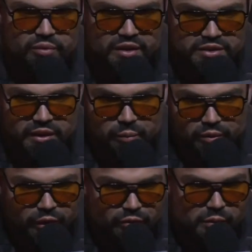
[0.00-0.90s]
poważnie,
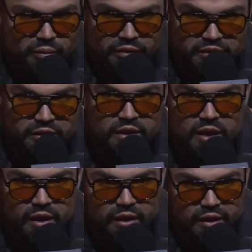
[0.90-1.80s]
bo jego wypowiedzi
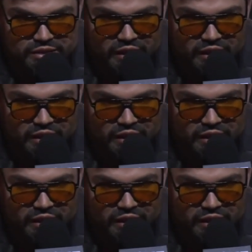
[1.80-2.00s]
e,